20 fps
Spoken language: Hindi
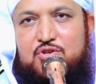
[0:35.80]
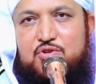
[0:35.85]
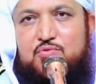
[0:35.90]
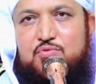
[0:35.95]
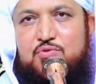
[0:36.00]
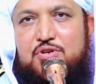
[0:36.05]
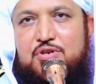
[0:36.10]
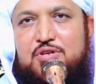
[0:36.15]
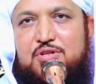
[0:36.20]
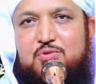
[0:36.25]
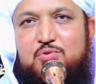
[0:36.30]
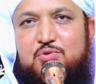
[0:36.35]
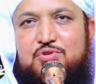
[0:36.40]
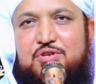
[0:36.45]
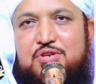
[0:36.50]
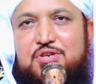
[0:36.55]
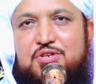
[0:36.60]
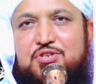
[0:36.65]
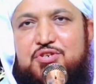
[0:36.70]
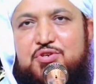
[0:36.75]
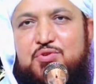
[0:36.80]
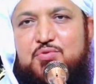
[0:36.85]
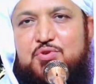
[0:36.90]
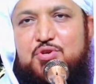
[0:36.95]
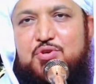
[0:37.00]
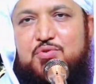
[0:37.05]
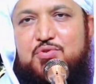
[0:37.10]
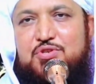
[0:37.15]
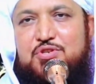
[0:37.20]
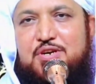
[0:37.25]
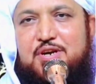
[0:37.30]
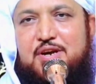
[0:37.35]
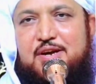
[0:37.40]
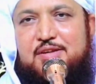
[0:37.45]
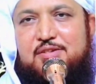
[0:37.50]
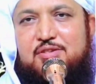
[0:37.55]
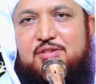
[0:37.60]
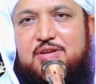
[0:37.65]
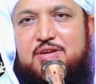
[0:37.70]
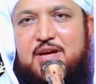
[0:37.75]
च्यूटी दूसरी च्यूटियों से
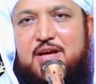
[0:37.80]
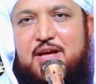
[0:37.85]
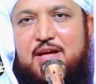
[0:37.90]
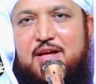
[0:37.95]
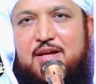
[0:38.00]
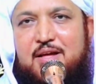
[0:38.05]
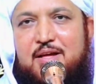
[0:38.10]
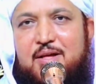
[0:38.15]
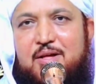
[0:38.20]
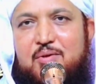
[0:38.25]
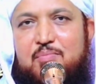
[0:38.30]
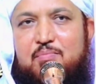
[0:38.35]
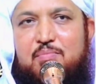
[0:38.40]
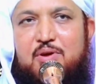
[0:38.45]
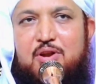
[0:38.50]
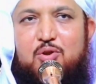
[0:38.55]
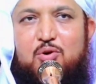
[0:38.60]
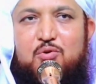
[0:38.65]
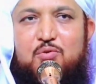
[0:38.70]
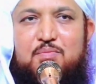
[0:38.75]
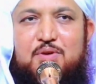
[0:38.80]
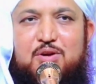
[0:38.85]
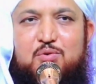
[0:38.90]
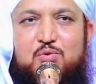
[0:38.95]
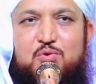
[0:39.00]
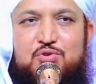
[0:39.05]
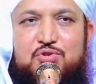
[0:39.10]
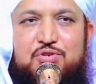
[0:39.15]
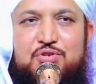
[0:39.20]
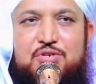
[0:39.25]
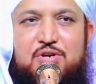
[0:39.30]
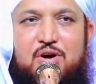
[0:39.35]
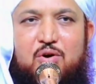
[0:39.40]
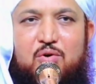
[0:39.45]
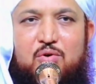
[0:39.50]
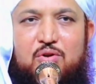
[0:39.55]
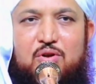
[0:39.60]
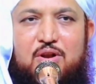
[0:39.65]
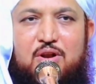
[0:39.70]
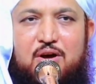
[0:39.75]
कहती है बिलों में घुस
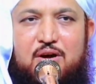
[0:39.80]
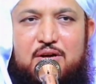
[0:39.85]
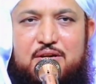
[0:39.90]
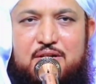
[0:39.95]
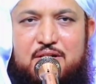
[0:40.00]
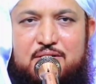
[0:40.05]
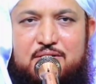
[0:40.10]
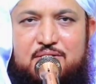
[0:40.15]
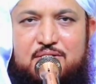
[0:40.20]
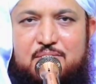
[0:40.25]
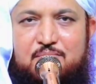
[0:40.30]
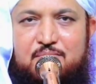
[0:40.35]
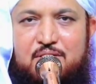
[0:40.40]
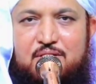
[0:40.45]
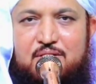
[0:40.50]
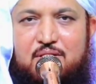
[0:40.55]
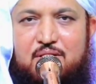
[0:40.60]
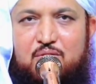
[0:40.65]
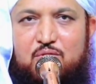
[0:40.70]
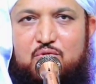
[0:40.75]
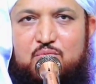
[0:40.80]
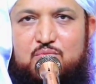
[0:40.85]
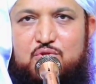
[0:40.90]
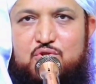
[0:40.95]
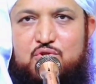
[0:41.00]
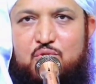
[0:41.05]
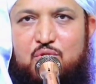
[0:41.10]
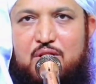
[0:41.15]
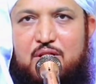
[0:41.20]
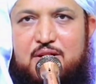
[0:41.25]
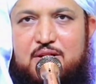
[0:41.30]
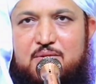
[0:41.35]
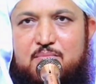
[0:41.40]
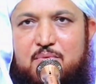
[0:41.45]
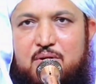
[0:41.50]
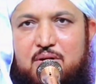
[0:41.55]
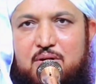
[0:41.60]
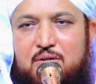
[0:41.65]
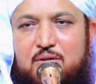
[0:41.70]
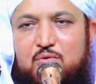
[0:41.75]
जाओ ला याते मन्ना कुम
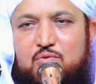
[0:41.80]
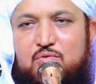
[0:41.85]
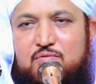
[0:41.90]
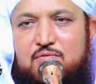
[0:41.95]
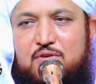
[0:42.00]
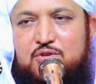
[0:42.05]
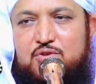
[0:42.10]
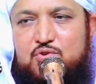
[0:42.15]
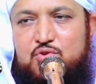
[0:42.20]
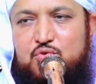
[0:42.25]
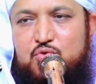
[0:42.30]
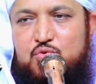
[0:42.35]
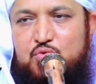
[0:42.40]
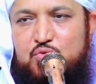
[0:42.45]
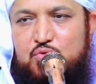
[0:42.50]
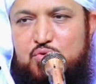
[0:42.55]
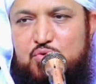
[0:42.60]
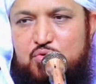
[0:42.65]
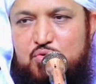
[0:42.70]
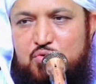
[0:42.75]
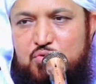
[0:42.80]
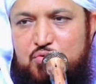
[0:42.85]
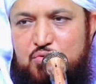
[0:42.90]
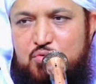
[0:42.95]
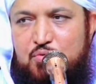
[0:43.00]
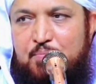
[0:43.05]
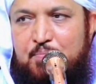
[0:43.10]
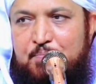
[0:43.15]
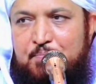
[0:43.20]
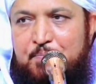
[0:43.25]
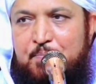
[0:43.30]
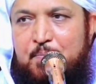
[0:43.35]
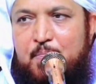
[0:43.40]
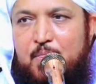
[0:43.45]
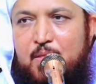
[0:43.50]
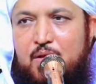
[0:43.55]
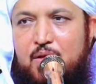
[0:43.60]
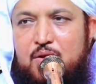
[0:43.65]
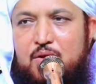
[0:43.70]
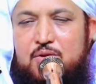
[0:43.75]
मानो व दो
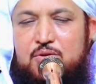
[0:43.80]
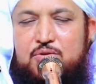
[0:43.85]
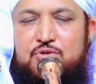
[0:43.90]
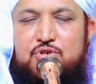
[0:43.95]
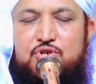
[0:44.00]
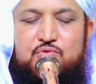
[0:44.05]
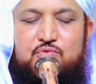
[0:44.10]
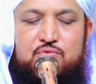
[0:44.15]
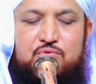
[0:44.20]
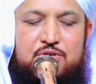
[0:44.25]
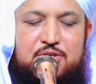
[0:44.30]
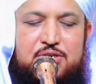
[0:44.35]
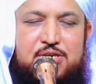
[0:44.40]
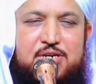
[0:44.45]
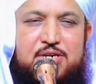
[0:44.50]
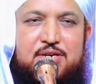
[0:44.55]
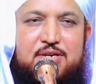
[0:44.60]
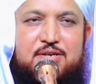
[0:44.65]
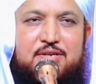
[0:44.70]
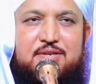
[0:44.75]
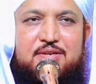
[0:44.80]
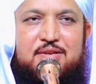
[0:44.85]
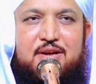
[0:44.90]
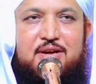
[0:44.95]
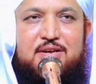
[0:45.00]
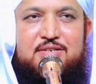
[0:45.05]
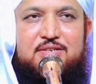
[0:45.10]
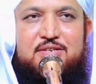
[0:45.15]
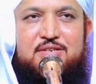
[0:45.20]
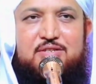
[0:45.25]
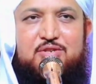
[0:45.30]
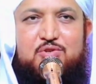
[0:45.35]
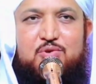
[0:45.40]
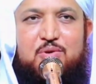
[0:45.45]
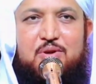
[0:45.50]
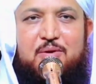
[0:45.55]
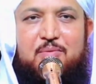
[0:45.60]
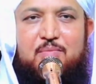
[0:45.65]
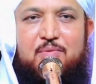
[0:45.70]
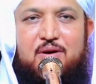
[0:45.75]
च्यूटी हज़रत
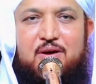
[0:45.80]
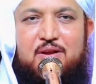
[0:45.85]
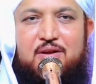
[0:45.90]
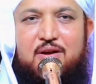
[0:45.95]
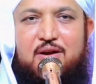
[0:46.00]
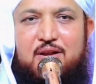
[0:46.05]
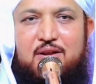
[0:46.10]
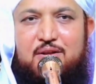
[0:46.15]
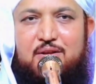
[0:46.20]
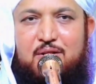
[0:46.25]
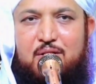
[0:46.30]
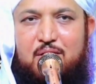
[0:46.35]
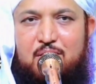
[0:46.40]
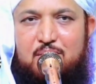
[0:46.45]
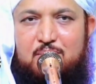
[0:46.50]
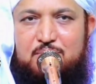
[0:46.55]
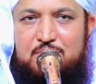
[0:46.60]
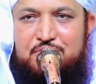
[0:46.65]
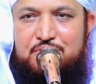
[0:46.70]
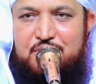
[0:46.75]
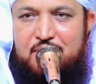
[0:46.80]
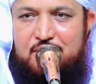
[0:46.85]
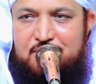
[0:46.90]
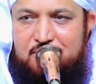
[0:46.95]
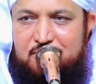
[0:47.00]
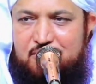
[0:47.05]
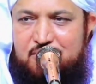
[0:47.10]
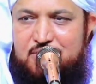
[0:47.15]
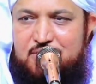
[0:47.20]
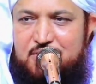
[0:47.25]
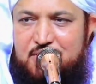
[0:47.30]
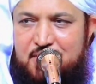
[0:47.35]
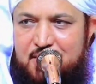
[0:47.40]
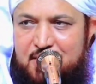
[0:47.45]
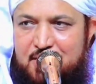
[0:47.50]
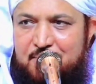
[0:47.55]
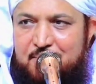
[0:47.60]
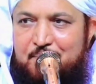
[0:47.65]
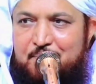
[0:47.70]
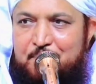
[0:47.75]
सलेमान का नाम जानती
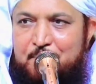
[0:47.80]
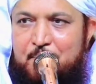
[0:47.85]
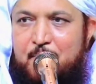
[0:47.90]
हैं